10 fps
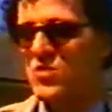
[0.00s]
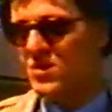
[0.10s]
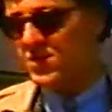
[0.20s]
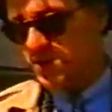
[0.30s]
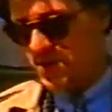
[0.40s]

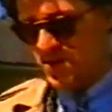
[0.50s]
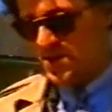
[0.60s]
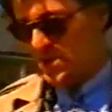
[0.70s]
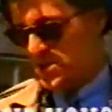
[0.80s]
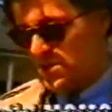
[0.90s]
Horde
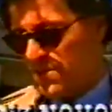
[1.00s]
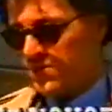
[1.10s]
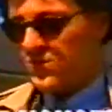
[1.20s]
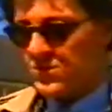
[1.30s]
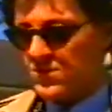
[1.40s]

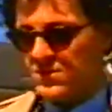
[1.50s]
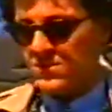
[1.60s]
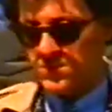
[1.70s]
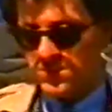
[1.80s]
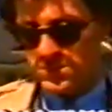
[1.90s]
von